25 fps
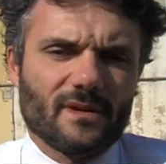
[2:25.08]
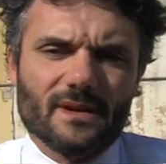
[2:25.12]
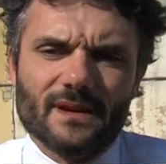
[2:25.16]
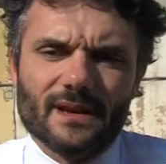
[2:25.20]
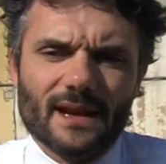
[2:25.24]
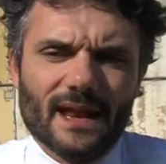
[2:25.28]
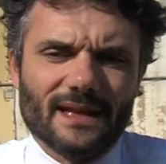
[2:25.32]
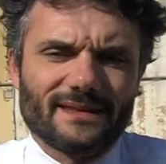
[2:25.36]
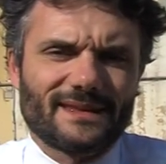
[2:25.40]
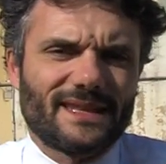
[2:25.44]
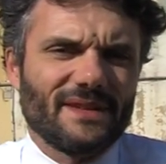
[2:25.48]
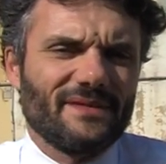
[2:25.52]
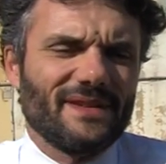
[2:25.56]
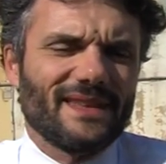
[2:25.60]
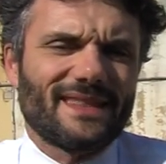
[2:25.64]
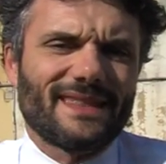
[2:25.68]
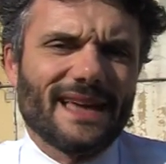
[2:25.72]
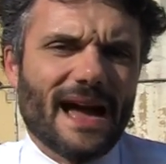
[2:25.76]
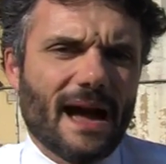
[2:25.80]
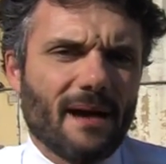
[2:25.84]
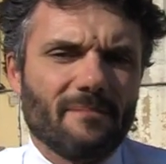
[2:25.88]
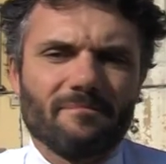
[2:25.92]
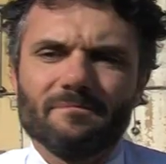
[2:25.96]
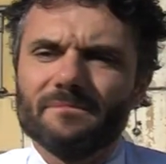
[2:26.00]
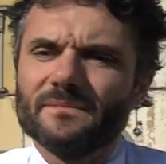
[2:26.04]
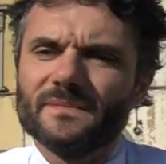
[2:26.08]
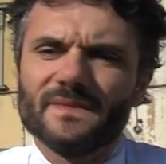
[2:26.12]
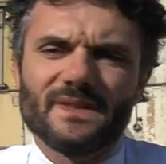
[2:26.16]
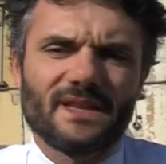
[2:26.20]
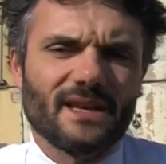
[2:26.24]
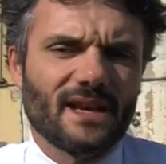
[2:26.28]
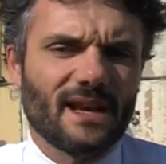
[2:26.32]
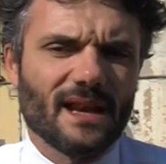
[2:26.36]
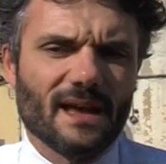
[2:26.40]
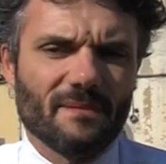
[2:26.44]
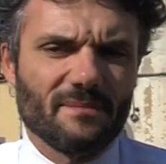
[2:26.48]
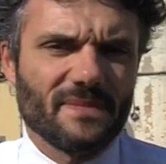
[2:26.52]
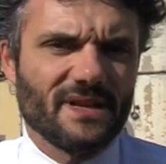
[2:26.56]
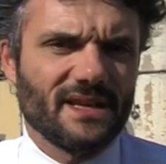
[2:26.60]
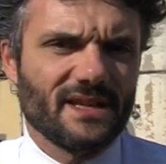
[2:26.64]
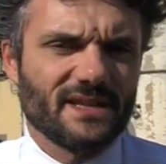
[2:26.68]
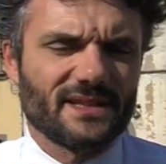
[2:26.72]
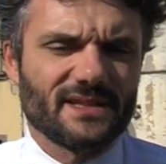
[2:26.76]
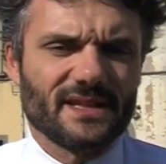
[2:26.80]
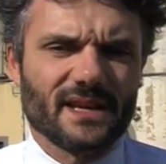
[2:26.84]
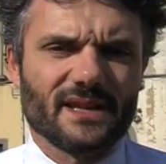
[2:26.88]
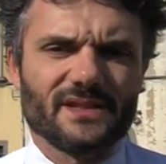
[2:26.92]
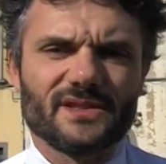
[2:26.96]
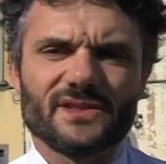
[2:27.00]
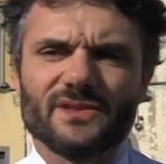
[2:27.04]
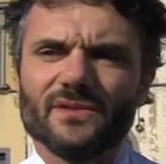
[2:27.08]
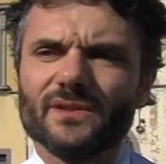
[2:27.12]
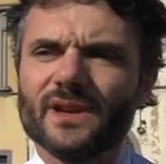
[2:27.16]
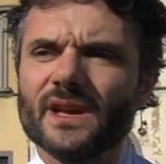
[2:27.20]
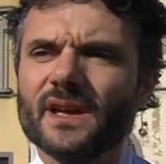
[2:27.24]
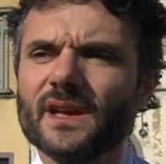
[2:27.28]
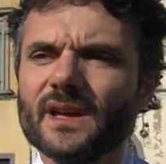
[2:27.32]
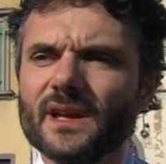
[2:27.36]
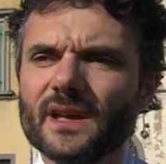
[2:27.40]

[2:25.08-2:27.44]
l'attività dell'amministrazione.